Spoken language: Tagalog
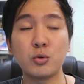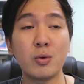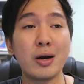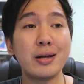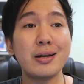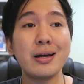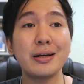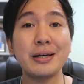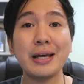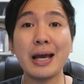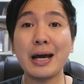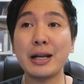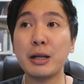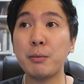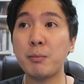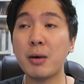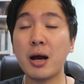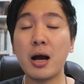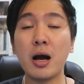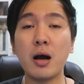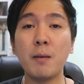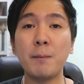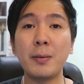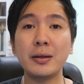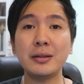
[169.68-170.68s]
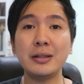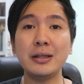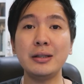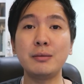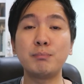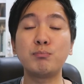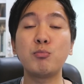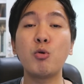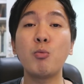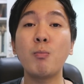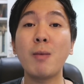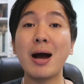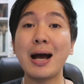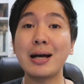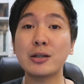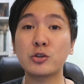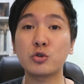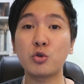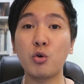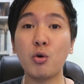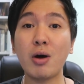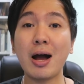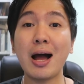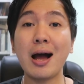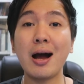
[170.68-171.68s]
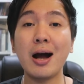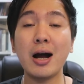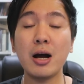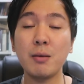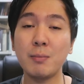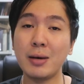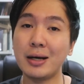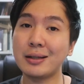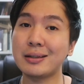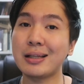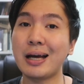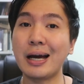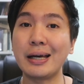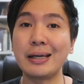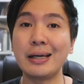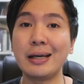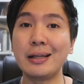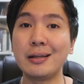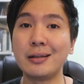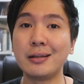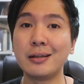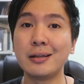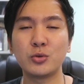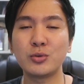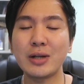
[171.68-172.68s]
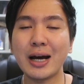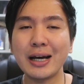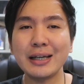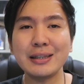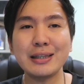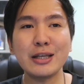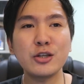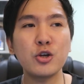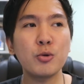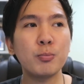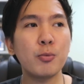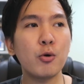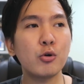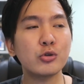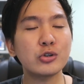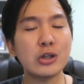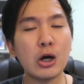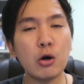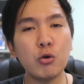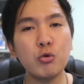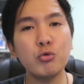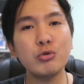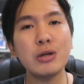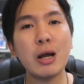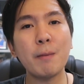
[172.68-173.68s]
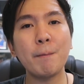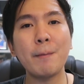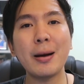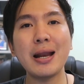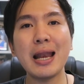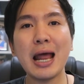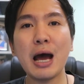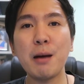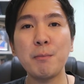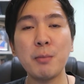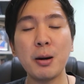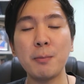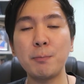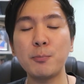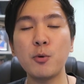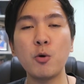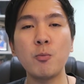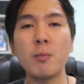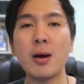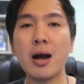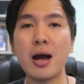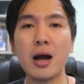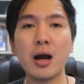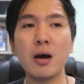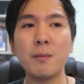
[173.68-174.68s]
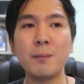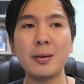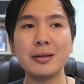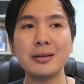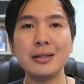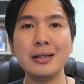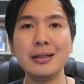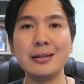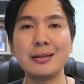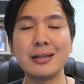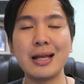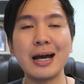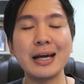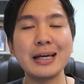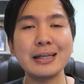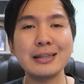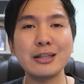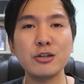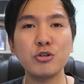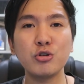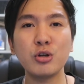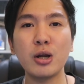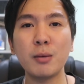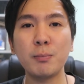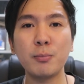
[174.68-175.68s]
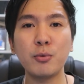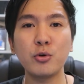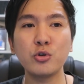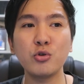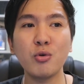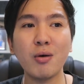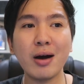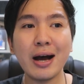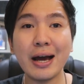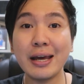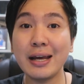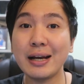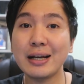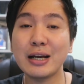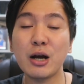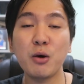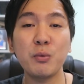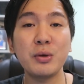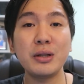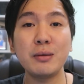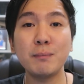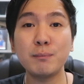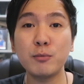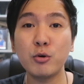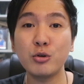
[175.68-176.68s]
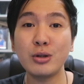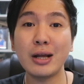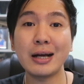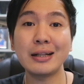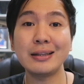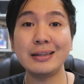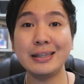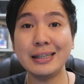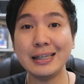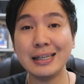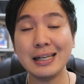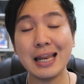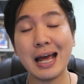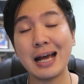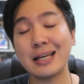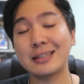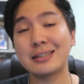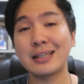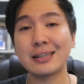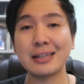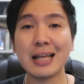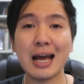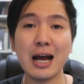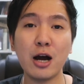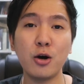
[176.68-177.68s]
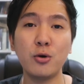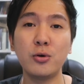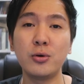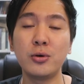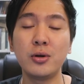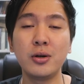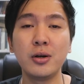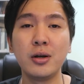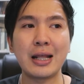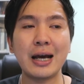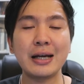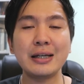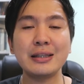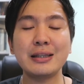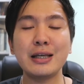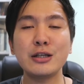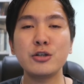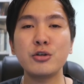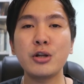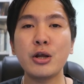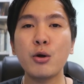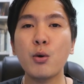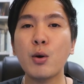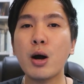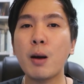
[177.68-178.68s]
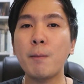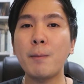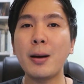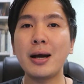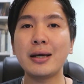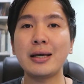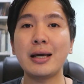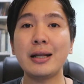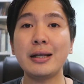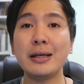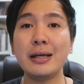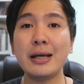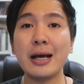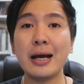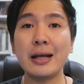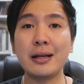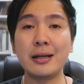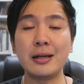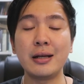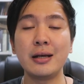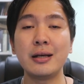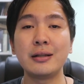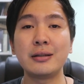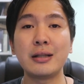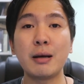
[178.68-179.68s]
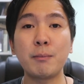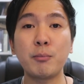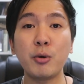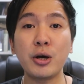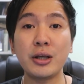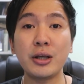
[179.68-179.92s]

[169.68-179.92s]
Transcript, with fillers: So anong nangyari mga kapatid? Pumasok ang kamatayan. So nakita niyo po, sa una pa lamang po mga kapatid, nakita niyo na po yung kayang gawin po ng dila sa tao. Nakita niyo na yung kapangyarihan na